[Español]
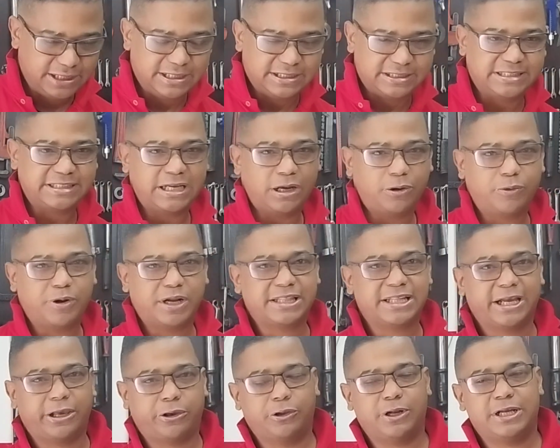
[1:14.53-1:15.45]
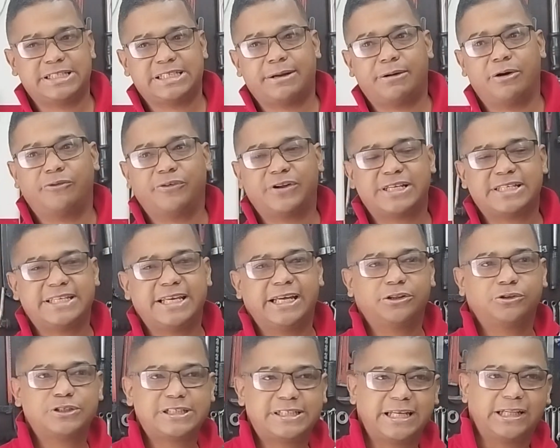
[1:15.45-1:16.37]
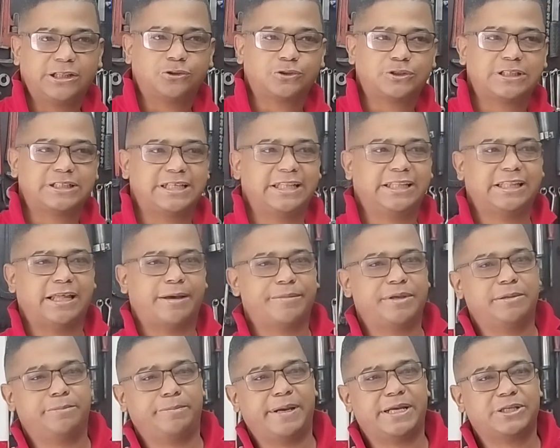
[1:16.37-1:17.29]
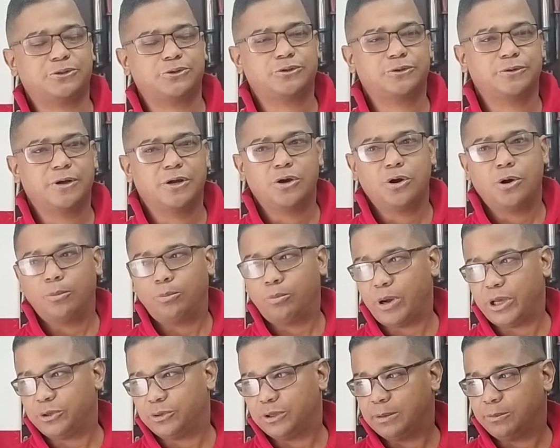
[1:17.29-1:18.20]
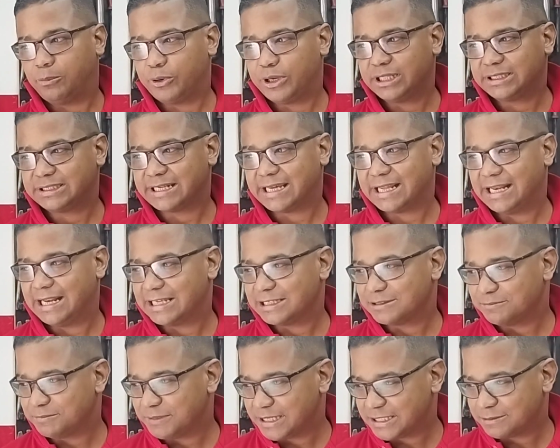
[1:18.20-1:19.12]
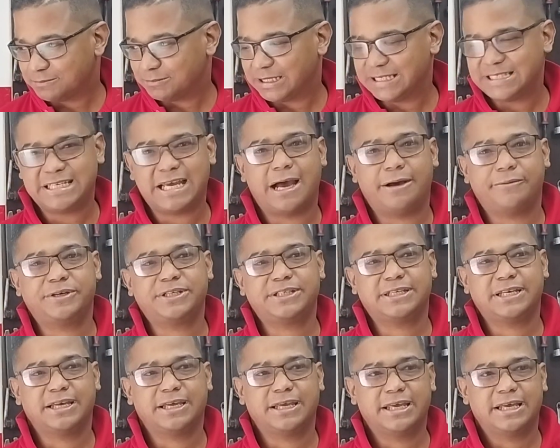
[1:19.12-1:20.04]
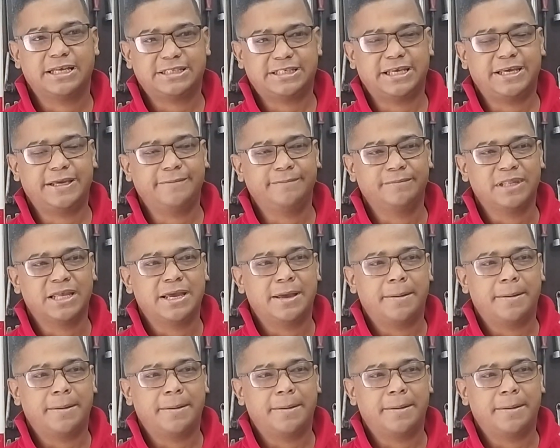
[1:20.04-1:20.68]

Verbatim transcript: Si se acuerdan que yo las estaba ofreciendo en 160 mil pesos, bueno, les voy a traer las mismas llaves, ¿sí?